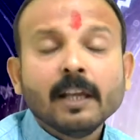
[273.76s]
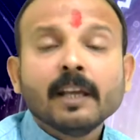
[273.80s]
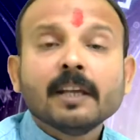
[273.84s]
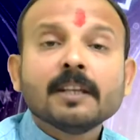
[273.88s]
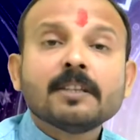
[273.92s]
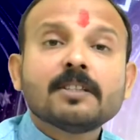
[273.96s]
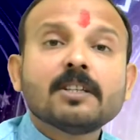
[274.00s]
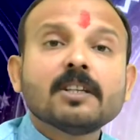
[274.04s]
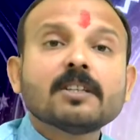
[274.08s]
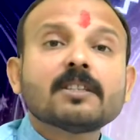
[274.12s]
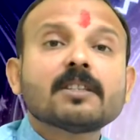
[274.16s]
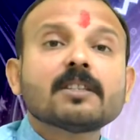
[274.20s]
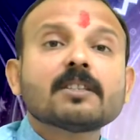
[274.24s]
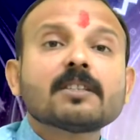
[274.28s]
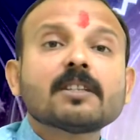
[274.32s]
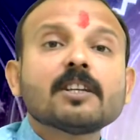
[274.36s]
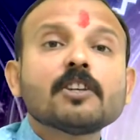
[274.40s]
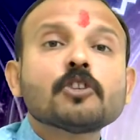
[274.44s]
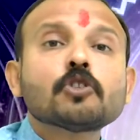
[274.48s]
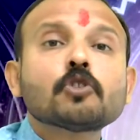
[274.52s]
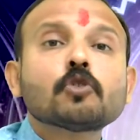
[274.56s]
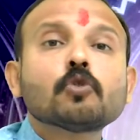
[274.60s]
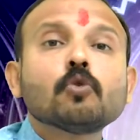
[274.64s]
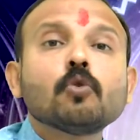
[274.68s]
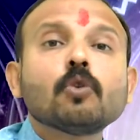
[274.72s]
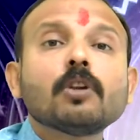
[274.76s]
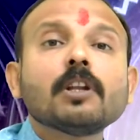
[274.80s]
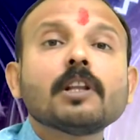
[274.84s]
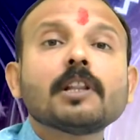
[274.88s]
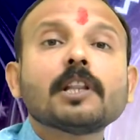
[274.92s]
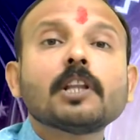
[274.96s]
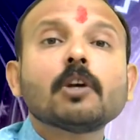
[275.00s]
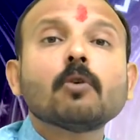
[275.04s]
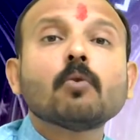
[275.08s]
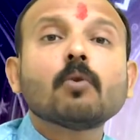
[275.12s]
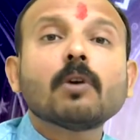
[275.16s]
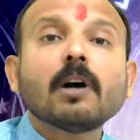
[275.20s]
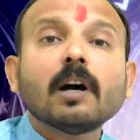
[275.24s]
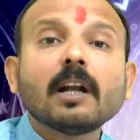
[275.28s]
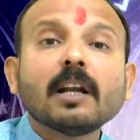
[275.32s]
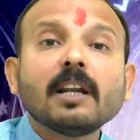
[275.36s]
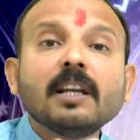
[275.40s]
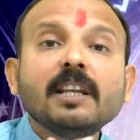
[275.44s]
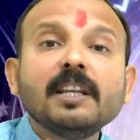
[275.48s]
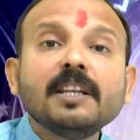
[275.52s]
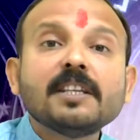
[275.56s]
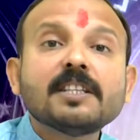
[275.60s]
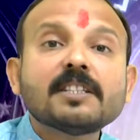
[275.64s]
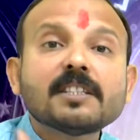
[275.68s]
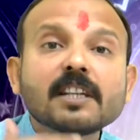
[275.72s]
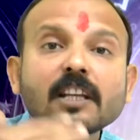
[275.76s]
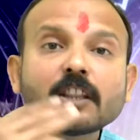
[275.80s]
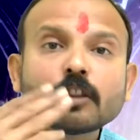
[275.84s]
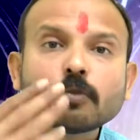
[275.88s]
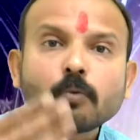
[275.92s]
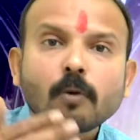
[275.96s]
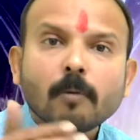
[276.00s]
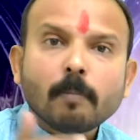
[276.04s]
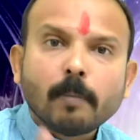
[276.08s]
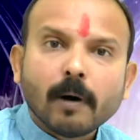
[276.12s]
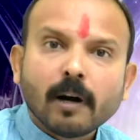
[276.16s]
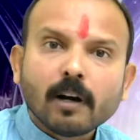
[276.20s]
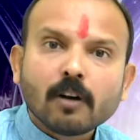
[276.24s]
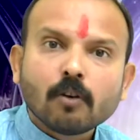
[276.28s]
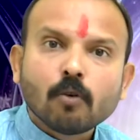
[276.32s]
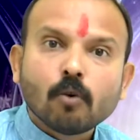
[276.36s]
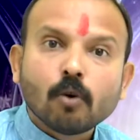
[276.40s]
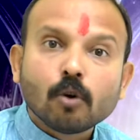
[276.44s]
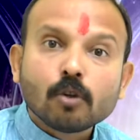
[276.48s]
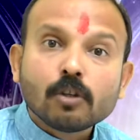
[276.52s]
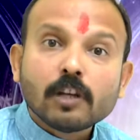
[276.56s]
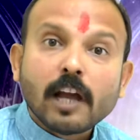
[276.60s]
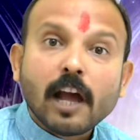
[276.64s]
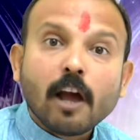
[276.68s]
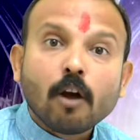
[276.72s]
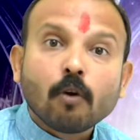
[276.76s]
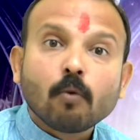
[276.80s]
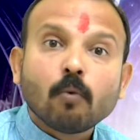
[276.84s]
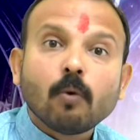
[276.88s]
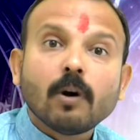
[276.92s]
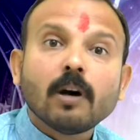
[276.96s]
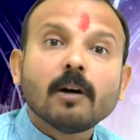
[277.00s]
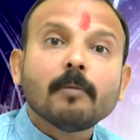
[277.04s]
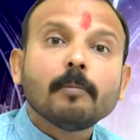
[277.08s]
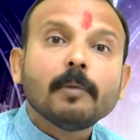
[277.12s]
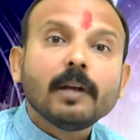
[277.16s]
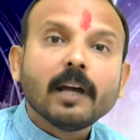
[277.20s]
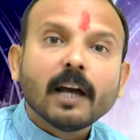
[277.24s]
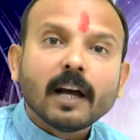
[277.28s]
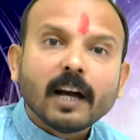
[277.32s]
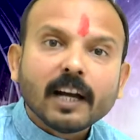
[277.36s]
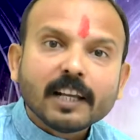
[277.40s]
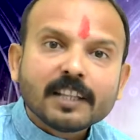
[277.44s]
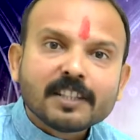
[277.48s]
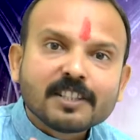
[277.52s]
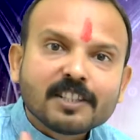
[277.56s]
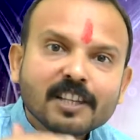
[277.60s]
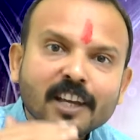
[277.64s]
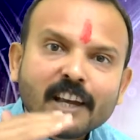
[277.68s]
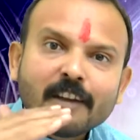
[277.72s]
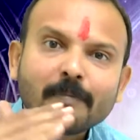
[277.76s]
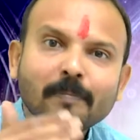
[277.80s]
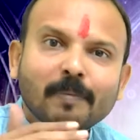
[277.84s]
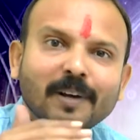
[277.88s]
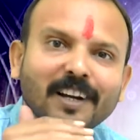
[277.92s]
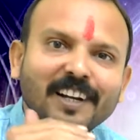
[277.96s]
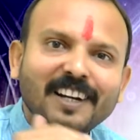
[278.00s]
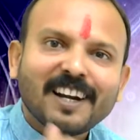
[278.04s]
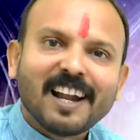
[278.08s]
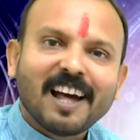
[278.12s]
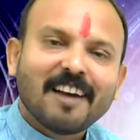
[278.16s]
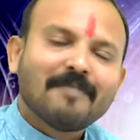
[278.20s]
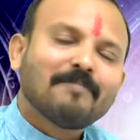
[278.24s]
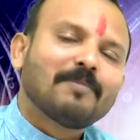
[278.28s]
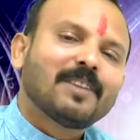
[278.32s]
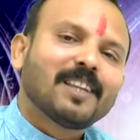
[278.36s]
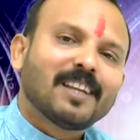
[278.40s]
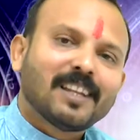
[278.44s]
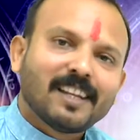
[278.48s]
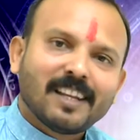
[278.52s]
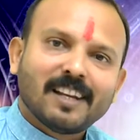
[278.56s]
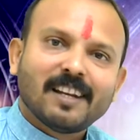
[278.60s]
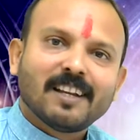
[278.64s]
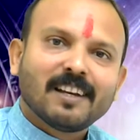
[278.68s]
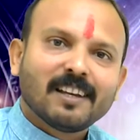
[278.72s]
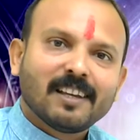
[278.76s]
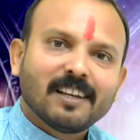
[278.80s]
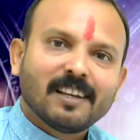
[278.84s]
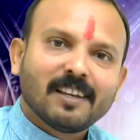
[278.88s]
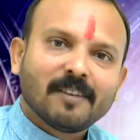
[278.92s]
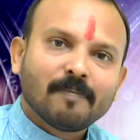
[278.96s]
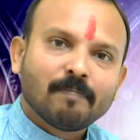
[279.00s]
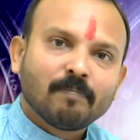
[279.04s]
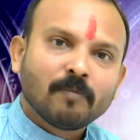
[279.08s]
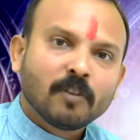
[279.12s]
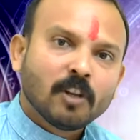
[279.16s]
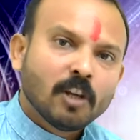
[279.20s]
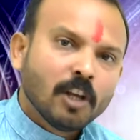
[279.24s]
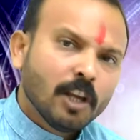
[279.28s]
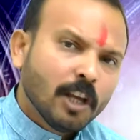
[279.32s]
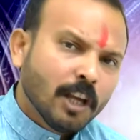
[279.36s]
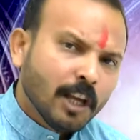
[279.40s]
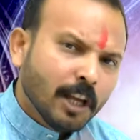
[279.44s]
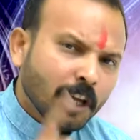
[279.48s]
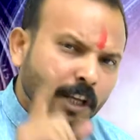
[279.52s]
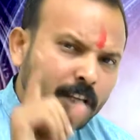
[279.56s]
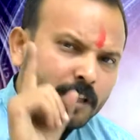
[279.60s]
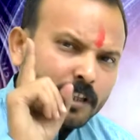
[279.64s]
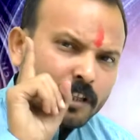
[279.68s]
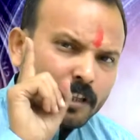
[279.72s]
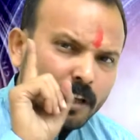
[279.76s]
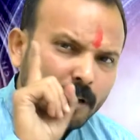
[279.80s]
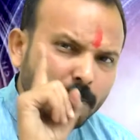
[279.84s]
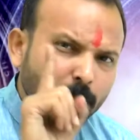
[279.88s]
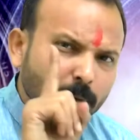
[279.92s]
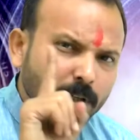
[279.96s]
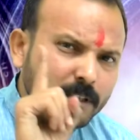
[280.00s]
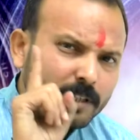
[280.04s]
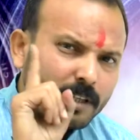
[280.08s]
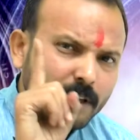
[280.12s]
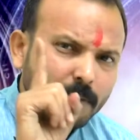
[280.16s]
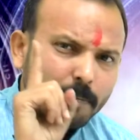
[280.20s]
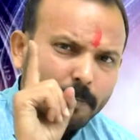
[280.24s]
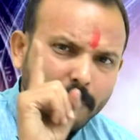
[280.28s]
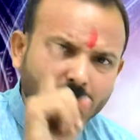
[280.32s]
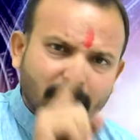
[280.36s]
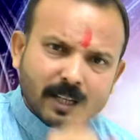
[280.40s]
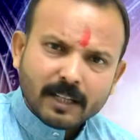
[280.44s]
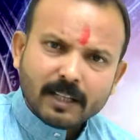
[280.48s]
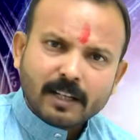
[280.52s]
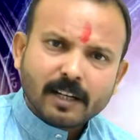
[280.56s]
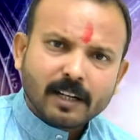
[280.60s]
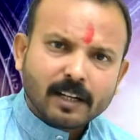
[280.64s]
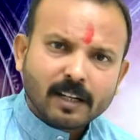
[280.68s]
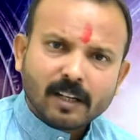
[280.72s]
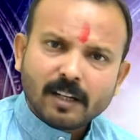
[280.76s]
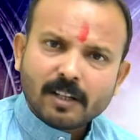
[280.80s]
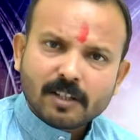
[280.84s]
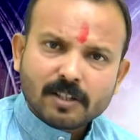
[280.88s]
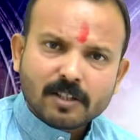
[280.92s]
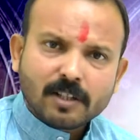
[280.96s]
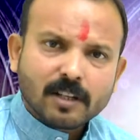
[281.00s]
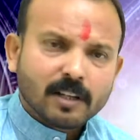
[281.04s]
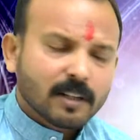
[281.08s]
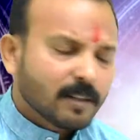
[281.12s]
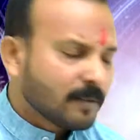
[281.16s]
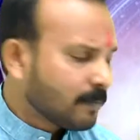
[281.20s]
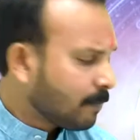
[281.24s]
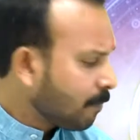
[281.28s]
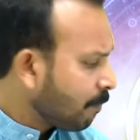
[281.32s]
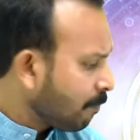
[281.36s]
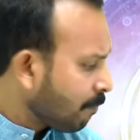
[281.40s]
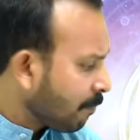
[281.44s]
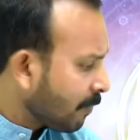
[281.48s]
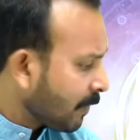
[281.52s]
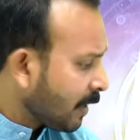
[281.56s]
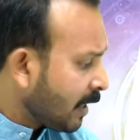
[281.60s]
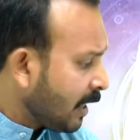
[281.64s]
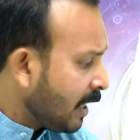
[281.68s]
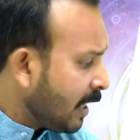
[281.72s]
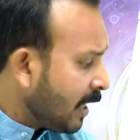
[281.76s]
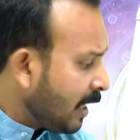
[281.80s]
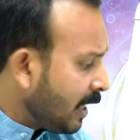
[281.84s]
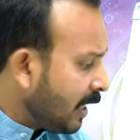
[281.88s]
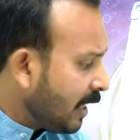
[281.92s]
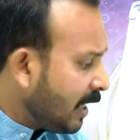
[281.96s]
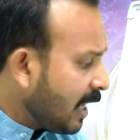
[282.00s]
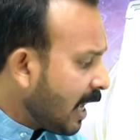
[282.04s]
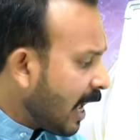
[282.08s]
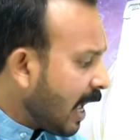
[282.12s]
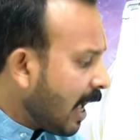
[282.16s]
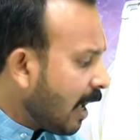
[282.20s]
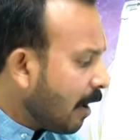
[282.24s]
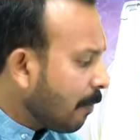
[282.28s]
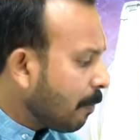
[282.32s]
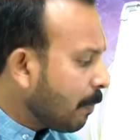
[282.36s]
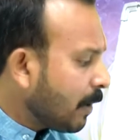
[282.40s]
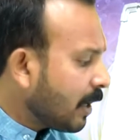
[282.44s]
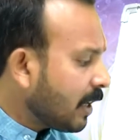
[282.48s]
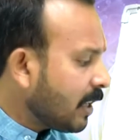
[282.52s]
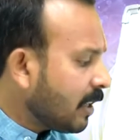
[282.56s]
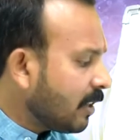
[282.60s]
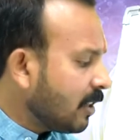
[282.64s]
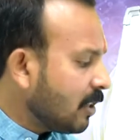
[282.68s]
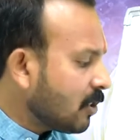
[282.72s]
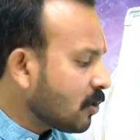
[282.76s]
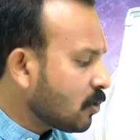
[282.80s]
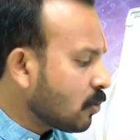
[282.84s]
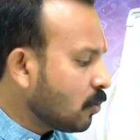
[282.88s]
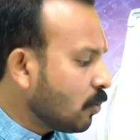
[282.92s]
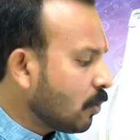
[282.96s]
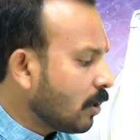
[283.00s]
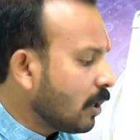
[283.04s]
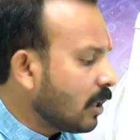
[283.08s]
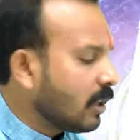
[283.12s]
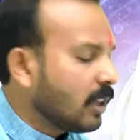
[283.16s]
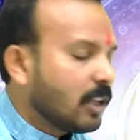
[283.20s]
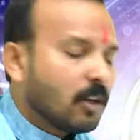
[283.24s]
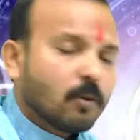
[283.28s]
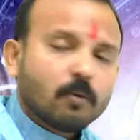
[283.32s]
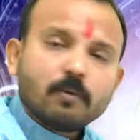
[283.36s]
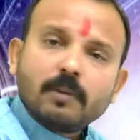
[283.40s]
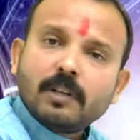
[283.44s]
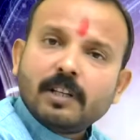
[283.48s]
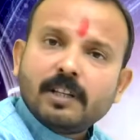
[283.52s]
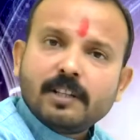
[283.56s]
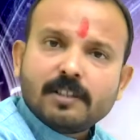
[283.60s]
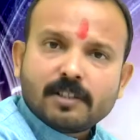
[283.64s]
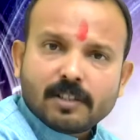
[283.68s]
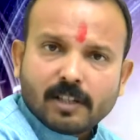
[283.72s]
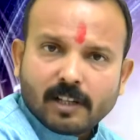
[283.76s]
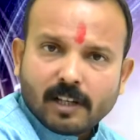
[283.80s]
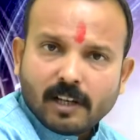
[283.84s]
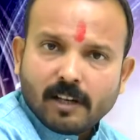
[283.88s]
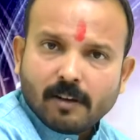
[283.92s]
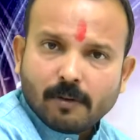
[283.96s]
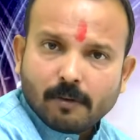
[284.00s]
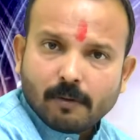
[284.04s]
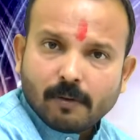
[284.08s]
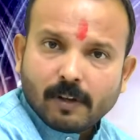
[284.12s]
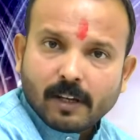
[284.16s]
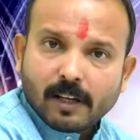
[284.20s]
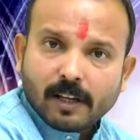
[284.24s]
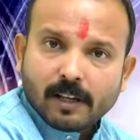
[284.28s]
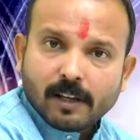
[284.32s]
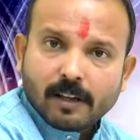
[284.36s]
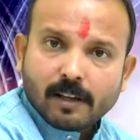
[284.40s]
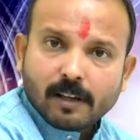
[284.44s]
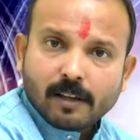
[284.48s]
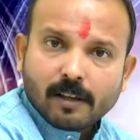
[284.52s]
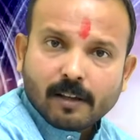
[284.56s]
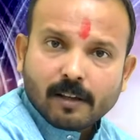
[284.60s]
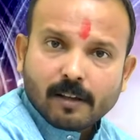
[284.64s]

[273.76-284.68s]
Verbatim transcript: जिससे सूर्यदेव का नीचत्व भंग हो जाए और वह हमें अच्छे परिणाम देने लगे सबसे पहली कंडीशन यहाँ पर यदि सूर्यदेव नीच के हुए हैं